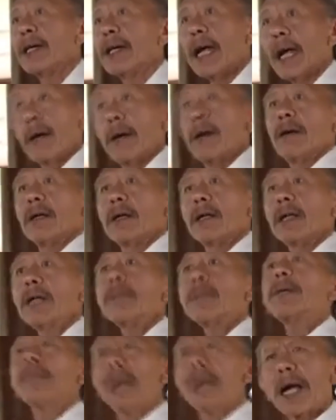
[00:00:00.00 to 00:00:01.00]
อ้าวแล้ว
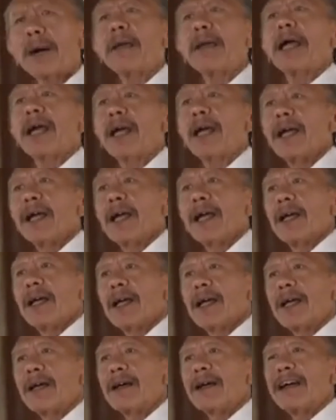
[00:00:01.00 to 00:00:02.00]
มันมาไหม
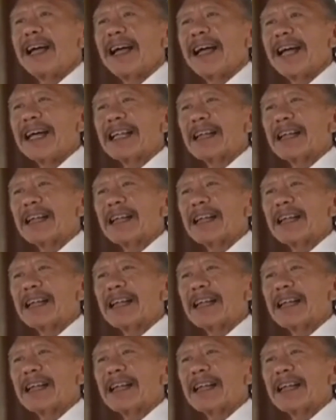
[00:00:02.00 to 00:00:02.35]
เออ